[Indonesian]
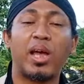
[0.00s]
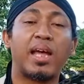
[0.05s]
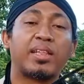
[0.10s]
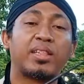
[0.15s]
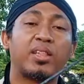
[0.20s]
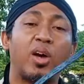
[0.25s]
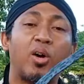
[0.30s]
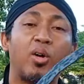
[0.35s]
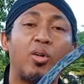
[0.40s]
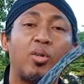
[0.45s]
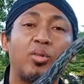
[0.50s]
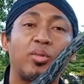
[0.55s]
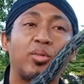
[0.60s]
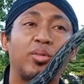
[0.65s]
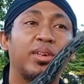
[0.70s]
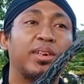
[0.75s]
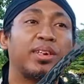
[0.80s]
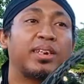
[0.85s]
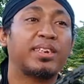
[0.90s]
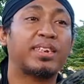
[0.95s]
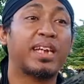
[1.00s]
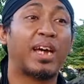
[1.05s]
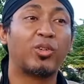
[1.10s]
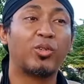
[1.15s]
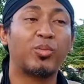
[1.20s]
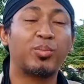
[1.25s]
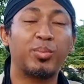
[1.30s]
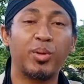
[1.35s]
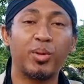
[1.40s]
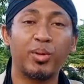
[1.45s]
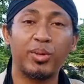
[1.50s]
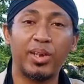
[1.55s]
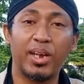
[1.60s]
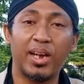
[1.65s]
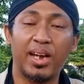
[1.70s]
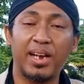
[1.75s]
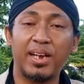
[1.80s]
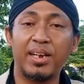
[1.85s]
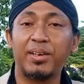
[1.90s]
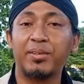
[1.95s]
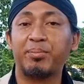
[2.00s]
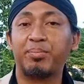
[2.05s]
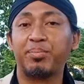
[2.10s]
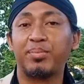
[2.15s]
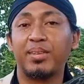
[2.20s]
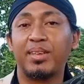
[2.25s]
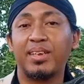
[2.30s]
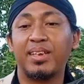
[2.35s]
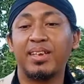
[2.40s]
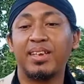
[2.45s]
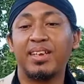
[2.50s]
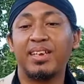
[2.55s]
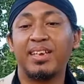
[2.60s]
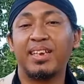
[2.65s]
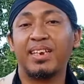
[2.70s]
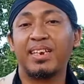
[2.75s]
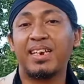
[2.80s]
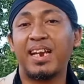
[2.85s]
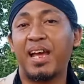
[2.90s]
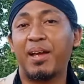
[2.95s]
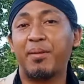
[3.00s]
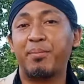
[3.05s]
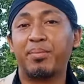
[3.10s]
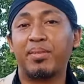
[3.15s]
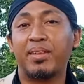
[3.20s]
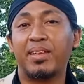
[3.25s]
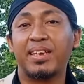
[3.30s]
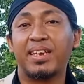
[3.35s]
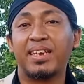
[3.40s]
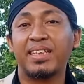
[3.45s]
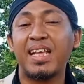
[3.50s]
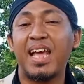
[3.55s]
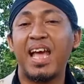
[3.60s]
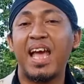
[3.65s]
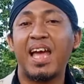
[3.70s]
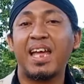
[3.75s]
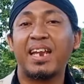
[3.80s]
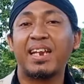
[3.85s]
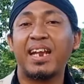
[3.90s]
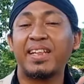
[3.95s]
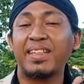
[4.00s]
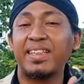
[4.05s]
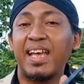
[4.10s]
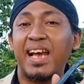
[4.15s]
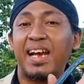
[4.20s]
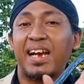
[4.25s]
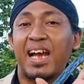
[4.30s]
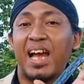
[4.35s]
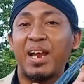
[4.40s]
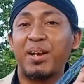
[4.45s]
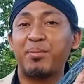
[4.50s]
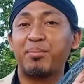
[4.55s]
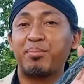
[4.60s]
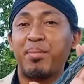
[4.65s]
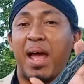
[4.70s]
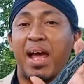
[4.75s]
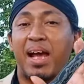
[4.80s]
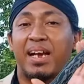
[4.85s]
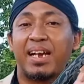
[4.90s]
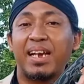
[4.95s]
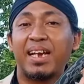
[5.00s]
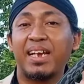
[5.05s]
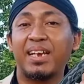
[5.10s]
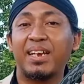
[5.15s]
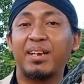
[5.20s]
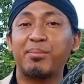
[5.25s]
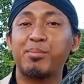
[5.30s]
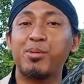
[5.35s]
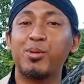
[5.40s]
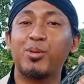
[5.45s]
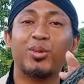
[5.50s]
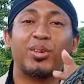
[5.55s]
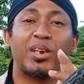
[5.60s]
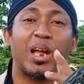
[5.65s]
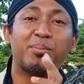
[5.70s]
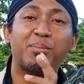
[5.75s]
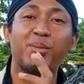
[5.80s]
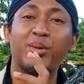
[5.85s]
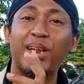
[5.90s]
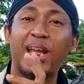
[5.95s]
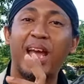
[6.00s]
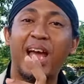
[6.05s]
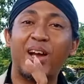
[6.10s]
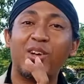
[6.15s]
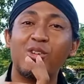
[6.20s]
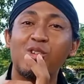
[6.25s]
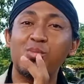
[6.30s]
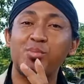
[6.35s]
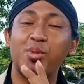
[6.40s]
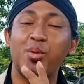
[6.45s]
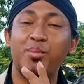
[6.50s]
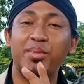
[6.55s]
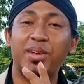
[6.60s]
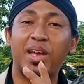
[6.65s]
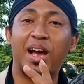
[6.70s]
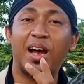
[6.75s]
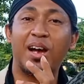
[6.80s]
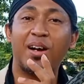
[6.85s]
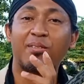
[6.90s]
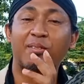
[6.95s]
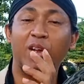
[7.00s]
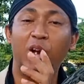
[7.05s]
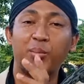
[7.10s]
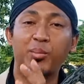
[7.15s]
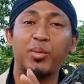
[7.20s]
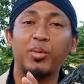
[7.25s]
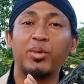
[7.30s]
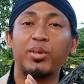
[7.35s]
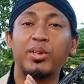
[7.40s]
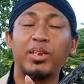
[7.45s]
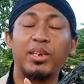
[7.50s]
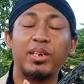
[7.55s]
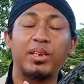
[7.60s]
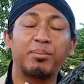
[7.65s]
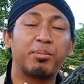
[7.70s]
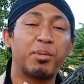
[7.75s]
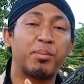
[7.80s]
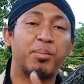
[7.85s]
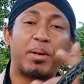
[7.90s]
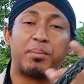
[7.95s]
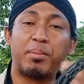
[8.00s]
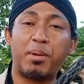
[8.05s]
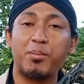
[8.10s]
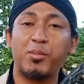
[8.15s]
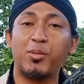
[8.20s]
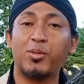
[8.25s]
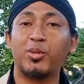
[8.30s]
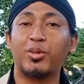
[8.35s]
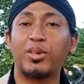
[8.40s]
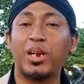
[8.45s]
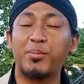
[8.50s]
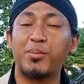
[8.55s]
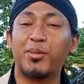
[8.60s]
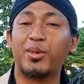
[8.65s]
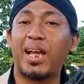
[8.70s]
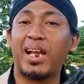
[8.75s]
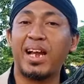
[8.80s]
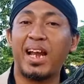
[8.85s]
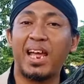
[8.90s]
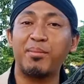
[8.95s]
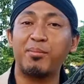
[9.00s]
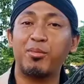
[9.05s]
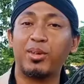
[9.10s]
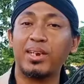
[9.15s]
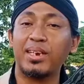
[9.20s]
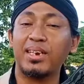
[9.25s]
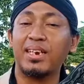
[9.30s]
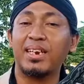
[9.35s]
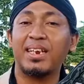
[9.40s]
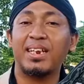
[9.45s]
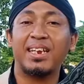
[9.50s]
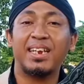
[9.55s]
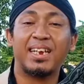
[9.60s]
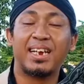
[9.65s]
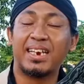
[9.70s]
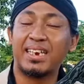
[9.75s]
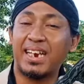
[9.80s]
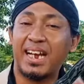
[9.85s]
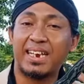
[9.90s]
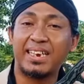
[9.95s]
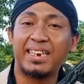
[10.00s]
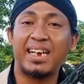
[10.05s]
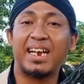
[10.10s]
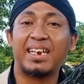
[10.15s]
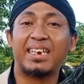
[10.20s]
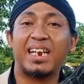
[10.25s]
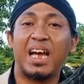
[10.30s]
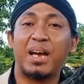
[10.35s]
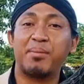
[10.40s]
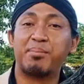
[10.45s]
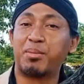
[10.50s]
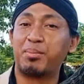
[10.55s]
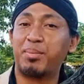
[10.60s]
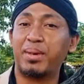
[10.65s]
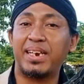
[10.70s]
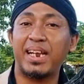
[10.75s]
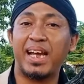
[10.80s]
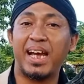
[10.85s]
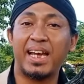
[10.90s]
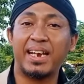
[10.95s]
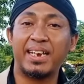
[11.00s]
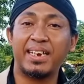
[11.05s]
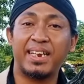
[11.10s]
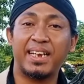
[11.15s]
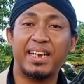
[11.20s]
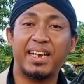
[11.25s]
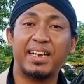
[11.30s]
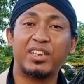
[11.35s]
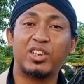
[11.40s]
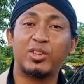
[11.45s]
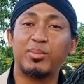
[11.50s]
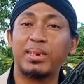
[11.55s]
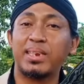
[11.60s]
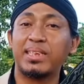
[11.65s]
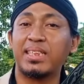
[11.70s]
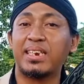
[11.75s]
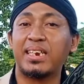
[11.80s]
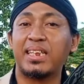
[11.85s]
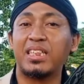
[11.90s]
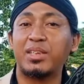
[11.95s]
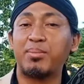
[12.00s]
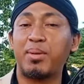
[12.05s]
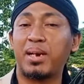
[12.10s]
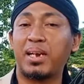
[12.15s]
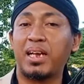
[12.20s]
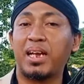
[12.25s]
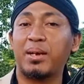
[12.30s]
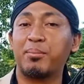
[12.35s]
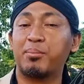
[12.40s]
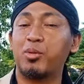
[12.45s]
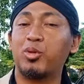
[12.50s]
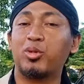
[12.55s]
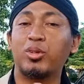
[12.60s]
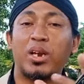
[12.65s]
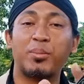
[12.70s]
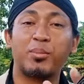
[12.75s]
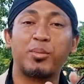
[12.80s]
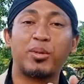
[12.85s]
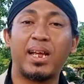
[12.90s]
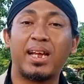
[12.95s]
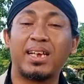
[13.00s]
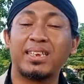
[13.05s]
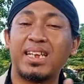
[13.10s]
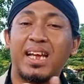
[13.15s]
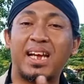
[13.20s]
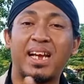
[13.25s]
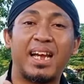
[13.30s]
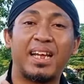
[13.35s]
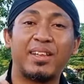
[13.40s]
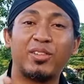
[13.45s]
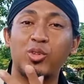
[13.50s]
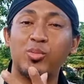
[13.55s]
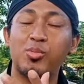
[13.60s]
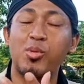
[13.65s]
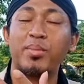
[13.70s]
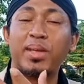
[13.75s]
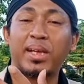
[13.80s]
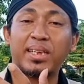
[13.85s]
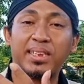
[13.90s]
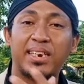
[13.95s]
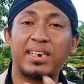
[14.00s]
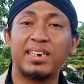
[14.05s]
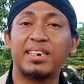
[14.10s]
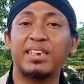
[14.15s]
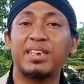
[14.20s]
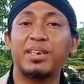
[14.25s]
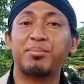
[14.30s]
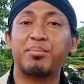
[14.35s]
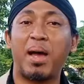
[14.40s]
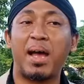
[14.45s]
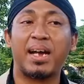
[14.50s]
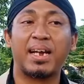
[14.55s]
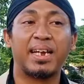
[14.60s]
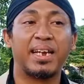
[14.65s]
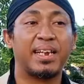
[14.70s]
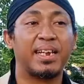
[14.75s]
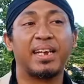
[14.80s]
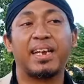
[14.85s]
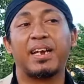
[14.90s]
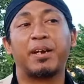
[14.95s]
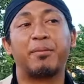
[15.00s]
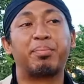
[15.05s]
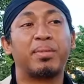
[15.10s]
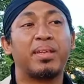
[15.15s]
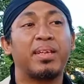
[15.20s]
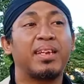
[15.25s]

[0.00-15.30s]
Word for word: atau ini carubuk ya nah kita nanti akan pakai buku dapur yang umum ya walaupun di beberapa buku dapur yang lain mungkin kadang-kadang ada perbedaan ya cuman kita nanti pakai buku dapur yang sangat umum yang sering dipakai ya